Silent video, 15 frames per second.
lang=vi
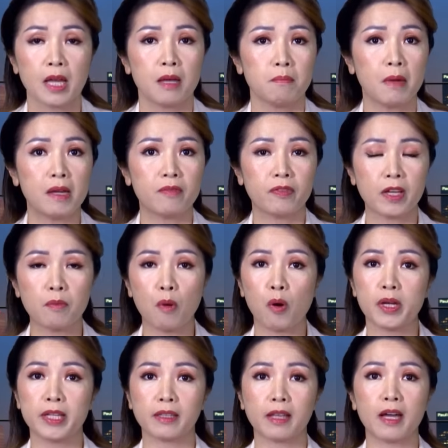Bên phía Bộ
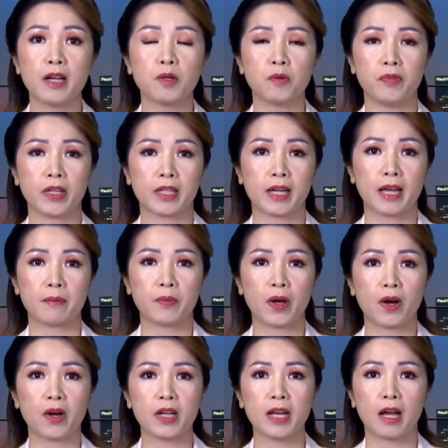Y tế của Việt Nam
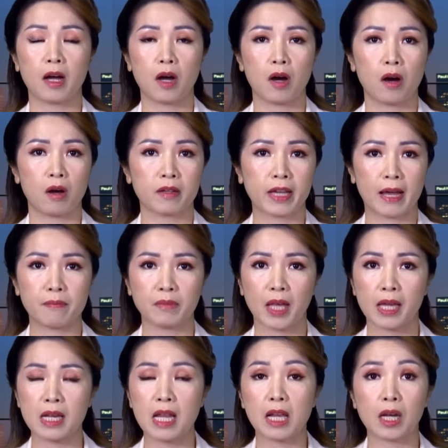nói là họ cảm
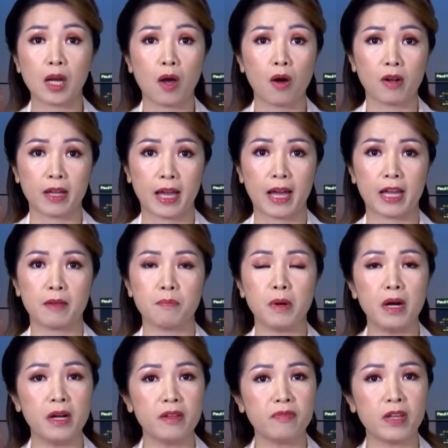thấy là lo ngại
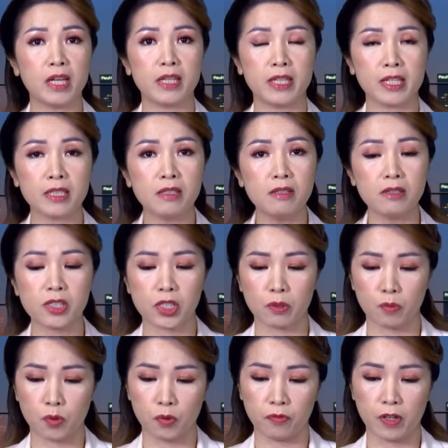bởi vì những nước
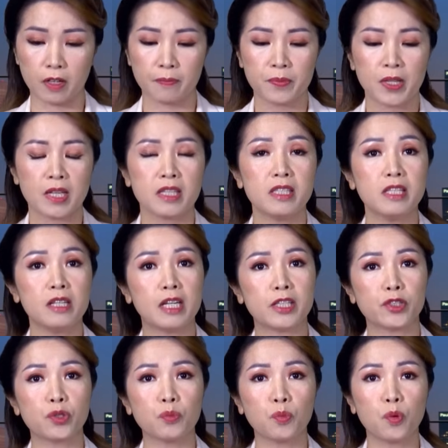trong khu vực như là
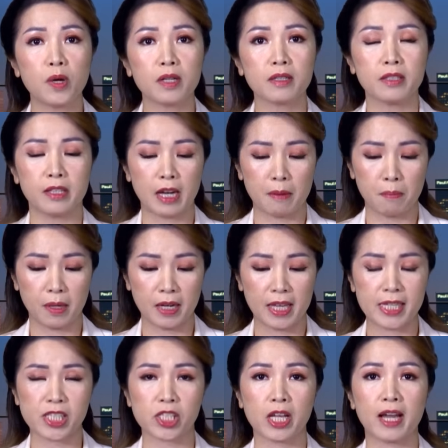Trung Quốc, như là
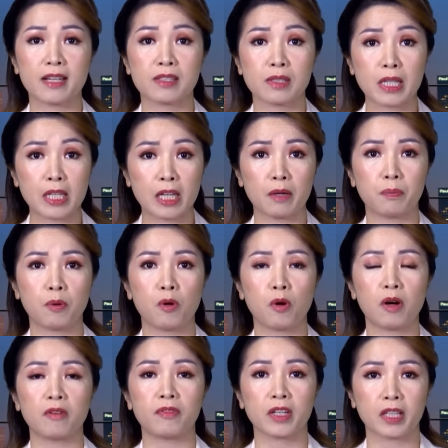Malaysia,
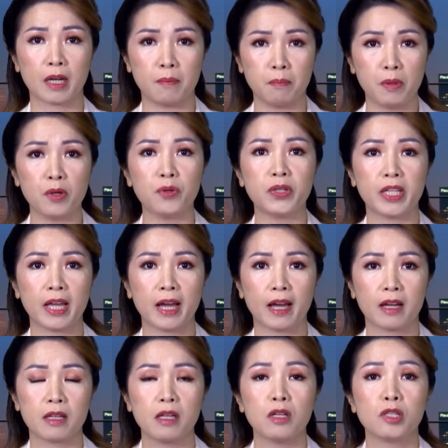Singapore và Cambodia,
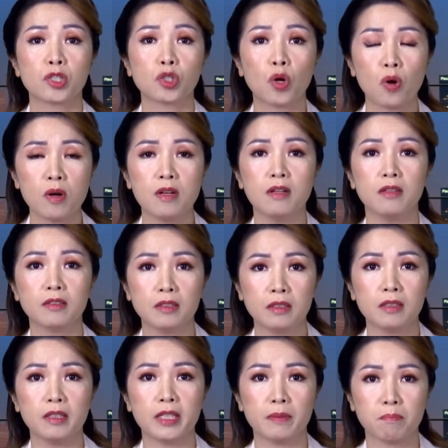số lượng
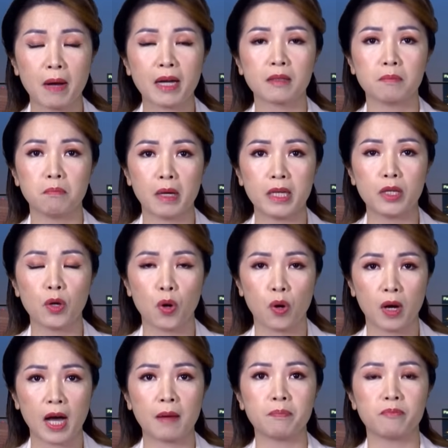người mắc bệnh hô
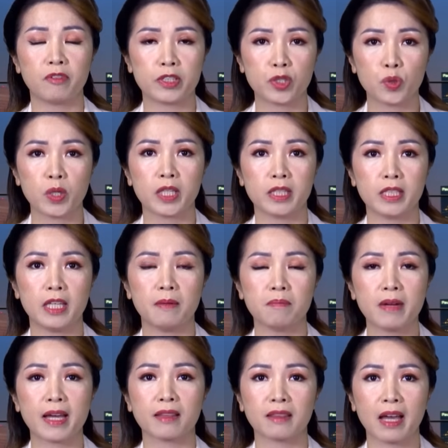hấp và truyền nhiễm
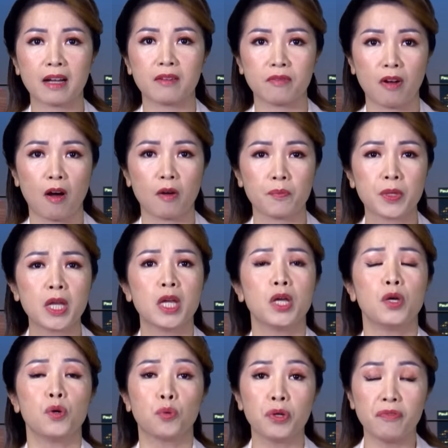đã tăng vọt.
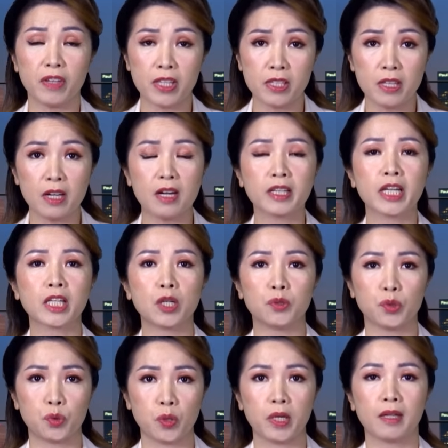Quý vị nhớ cái câu
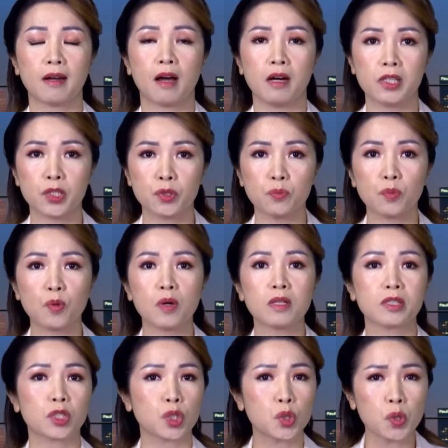chuyện là ở Trung Quốc
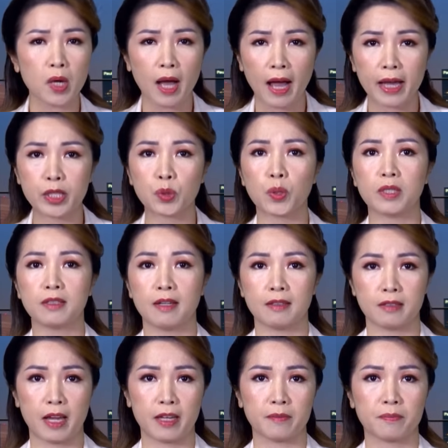suốt hai tuần
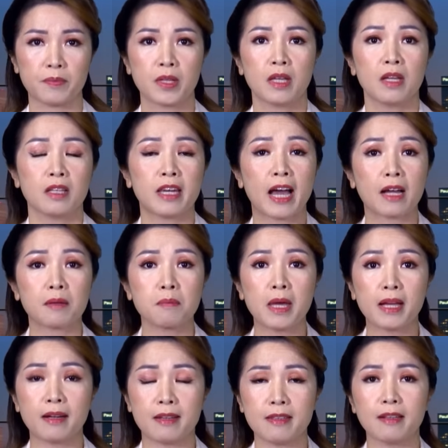gần đây, đặc
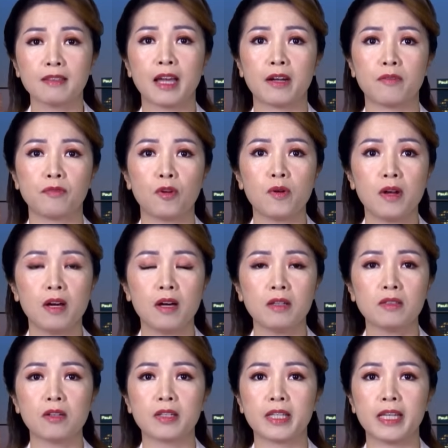biệt là những thành phố lớn
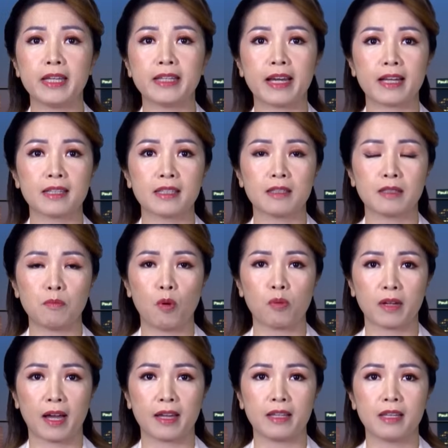có khi cả một
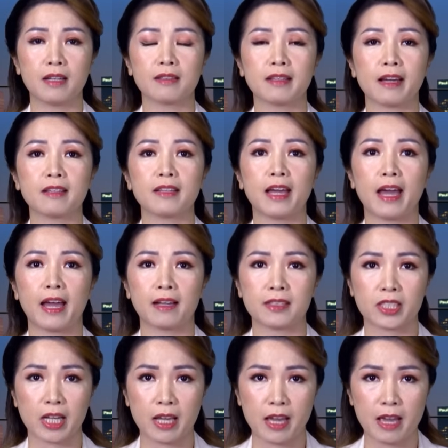ngày cả ngàn
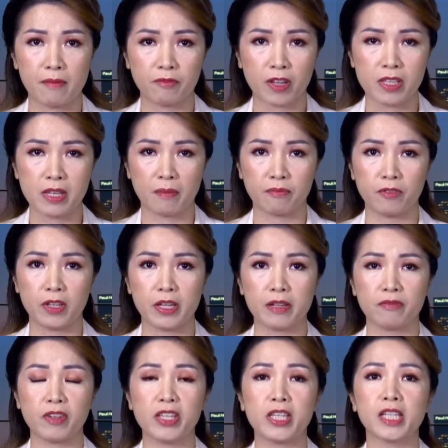trẻ em phải nhập
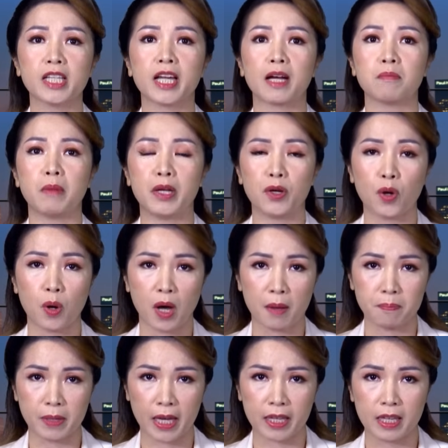viện vì những cái căn bệnh hô
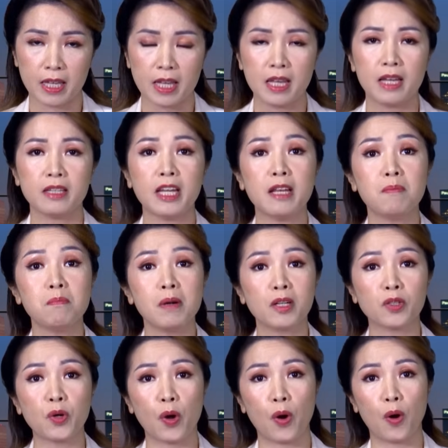hấp này, đến
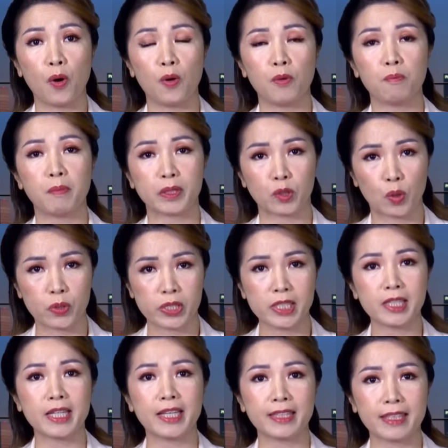mức độ mà Tổ
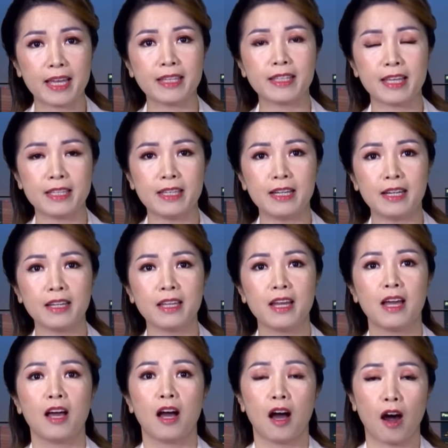chức Y tế Thế giới
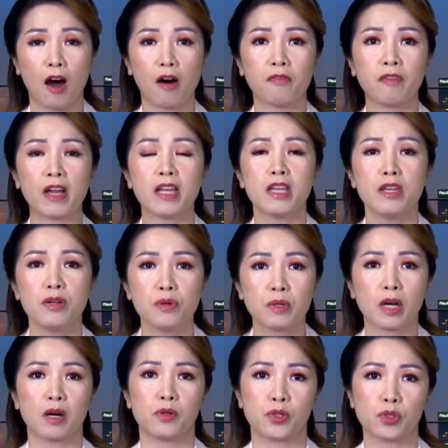họ phải yêu
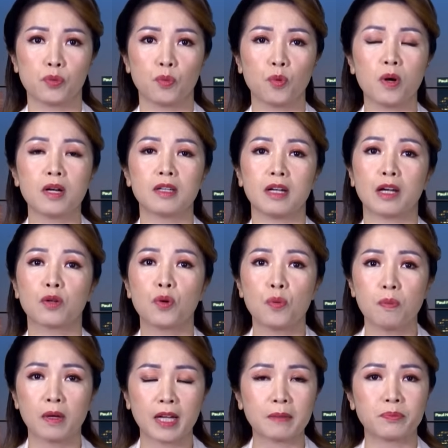cầu Trung Quốc là
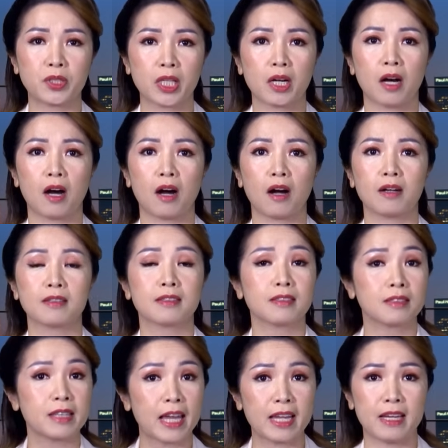cung cấp cho họ
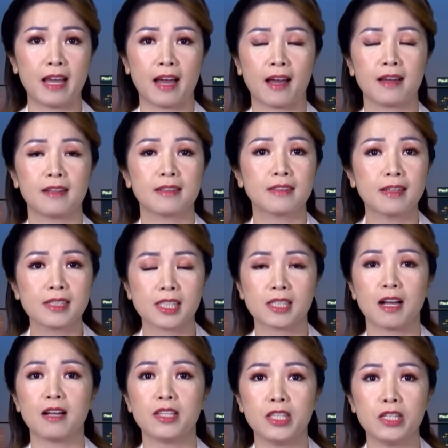đầy đà cơ
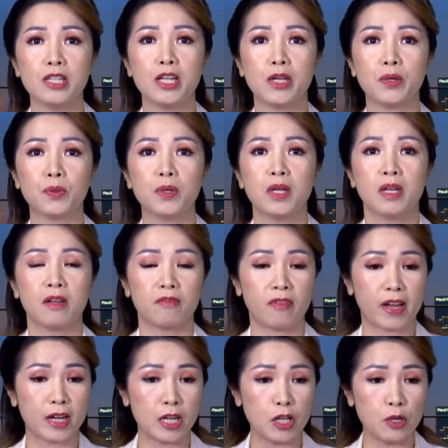sở dữ liệu
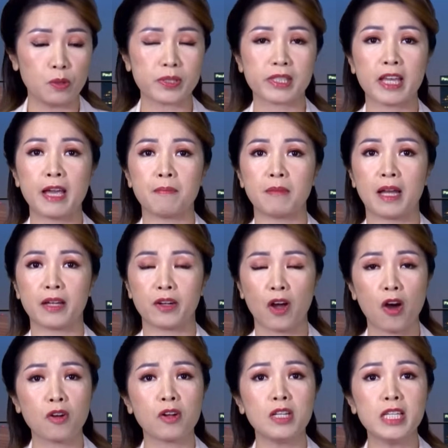và liệu xem là
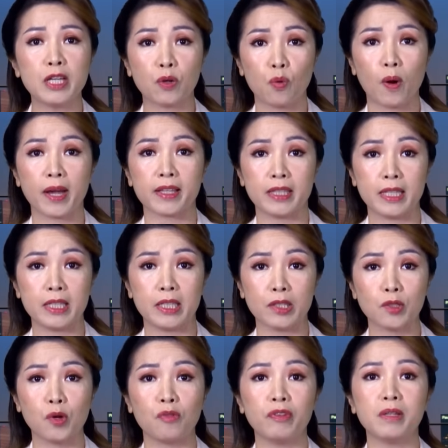nó có liên quan gì
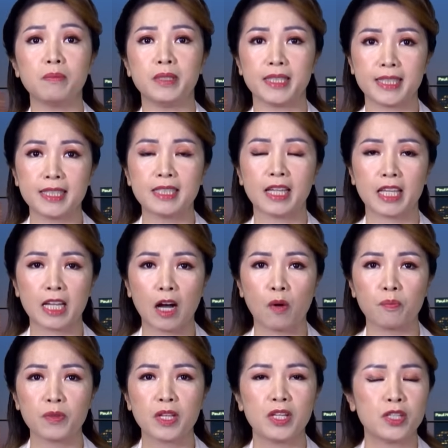đến Covid mười chín hay
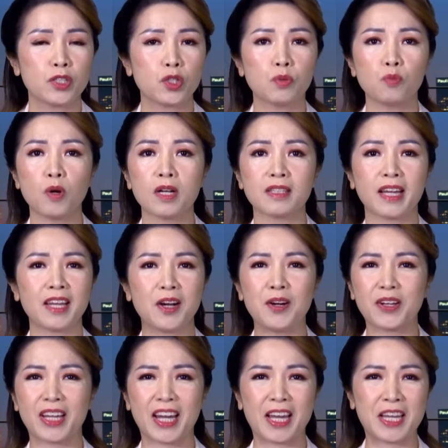không. Trung Quốc nói
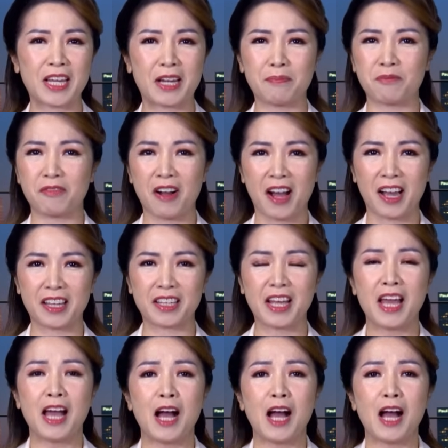ok, I'm fine.